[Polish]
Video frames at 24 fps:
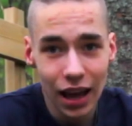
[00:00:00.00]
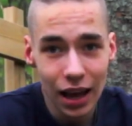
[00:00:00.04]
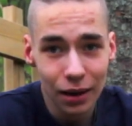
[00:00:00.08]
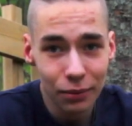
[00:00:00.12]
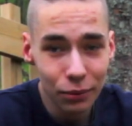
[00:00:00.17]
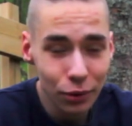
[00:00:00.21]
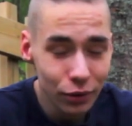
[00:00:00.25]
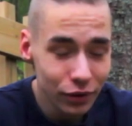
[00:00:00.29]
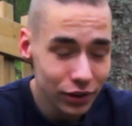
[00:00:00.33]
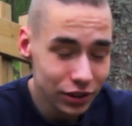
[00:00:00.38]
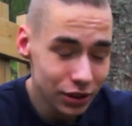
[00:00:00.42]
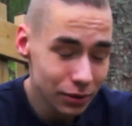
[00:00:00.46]
tak
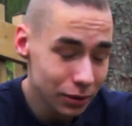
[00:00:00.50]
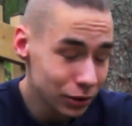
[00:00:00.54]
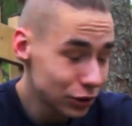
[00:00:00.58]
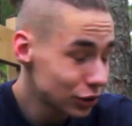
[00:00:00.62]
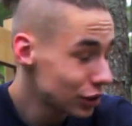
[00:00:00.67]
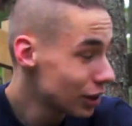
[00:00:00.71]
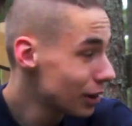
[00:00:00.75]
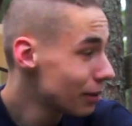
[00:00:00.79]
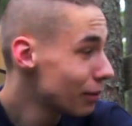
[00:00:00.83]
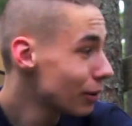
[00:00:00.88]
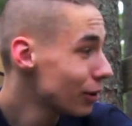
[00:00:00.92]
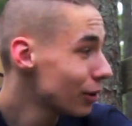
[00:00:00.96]
jak mówię,
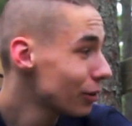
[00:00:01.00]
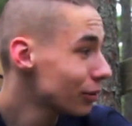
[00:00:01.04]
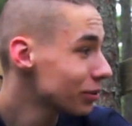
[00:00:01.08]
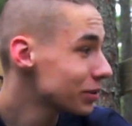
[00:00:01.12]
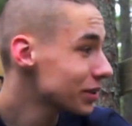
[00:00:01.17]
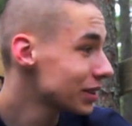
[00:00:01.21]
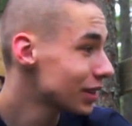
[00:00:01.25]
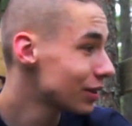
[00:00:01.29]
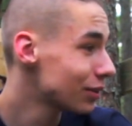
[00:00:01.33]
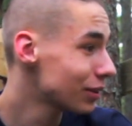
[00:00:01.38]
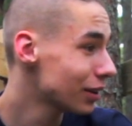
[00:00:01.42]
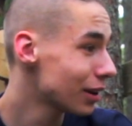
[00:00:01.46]
zobaczyłem moją
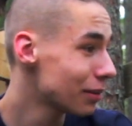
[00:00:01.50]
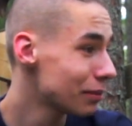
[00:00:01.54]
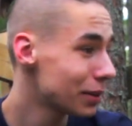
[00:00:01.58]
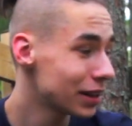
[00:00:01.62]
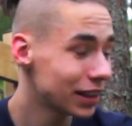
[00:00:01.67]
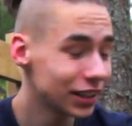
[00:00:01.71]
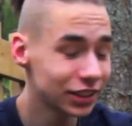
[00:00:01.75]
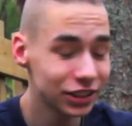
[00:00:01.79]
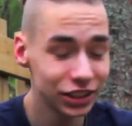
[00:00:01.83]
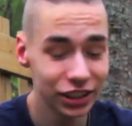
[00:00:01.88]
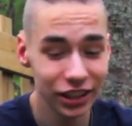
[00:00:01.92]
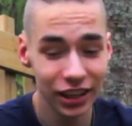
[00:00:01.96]
starą
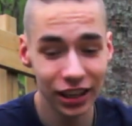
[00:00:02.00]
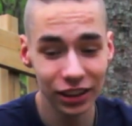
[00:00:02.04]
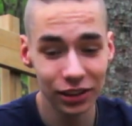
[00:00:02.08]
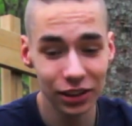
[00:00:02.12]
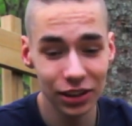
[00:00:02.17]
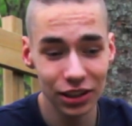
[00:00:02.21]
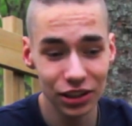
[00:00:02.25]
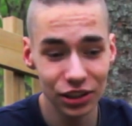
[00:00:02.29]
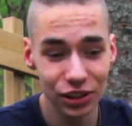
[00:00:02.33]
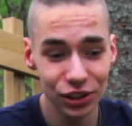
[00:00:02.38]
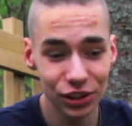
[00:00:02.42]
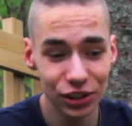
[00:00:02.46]
kamerę, czyli
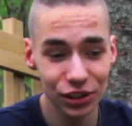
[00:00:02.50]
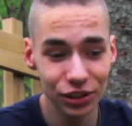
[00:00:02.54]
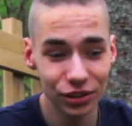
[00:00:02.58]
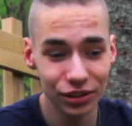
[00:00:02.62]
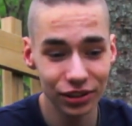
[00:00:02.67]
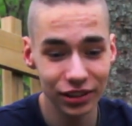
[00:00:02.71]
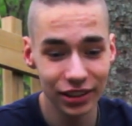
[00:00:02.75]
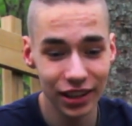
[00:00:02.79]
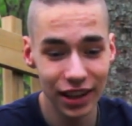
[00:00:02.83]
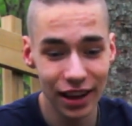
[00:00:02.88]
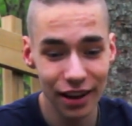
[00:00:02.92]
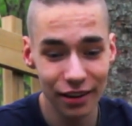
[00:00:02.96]
Canon
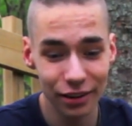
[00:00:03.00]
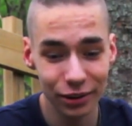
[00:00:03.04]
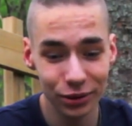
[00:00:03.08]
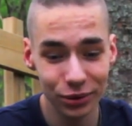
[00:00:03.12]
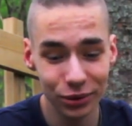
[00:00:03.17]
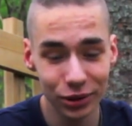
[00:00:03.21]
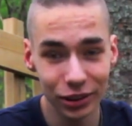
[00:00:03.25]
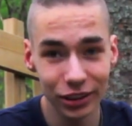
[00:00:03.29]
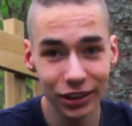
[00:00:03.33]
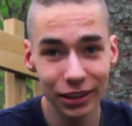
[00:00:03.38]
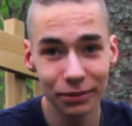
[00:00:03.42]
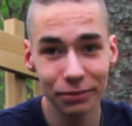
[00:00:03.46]
60D,
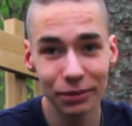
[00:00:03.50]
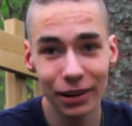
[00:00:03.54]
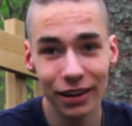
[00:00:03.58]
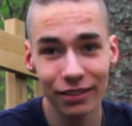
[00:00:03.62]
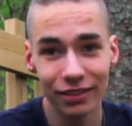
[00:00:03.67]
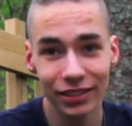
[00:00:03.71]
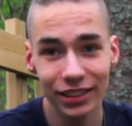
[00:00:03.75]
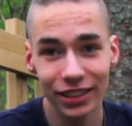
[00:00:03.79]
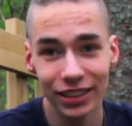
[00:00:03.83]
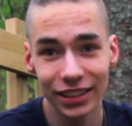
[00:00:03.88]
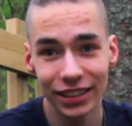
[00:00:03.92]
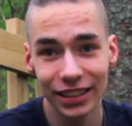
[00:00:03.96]
który
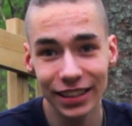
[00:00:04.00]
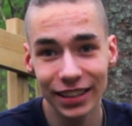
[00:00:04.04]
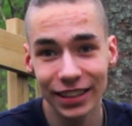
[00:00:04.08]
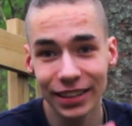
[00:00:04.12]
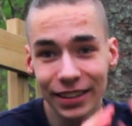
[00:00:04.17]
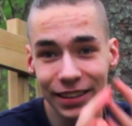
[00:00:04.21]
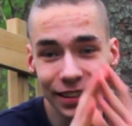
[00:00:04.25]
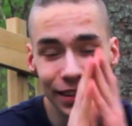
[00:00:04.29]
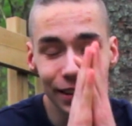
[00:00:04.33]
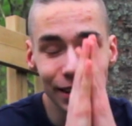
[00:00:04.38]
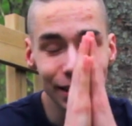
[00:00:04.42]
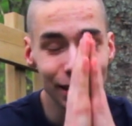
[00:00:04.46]
naprawdę